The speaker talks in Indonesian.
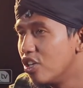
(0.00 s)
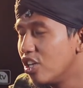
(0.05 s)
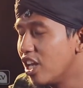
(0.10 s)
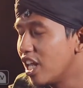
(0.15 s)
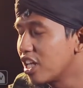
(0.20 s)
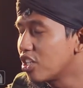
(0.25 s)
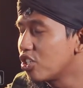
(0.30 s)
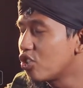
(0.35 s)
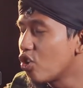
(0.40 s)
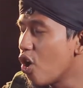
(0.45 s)

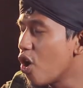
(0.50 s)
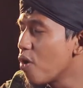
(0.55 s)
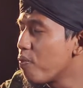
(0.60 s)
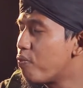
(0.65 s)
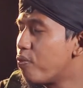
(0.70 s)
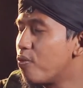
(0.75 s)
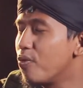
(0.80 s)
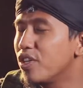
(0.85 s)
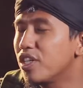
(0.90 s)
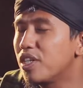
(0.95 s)
lah
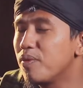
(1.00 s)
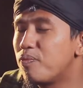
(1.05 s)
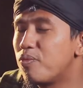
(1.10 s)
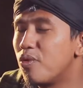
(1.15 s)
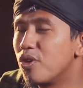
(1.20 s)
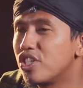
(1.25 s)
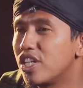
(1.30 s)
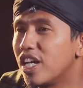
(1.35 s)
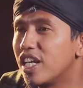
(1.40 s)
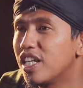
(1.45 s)
sopo iki
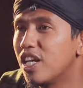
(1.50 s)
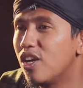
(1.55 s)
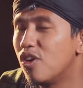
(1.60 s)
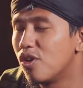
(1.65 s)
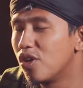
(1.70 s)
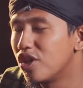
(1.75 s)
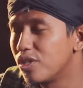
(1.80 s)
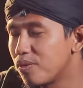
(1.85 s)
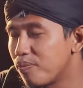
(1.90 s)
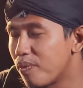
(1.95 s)
bocah iki loh,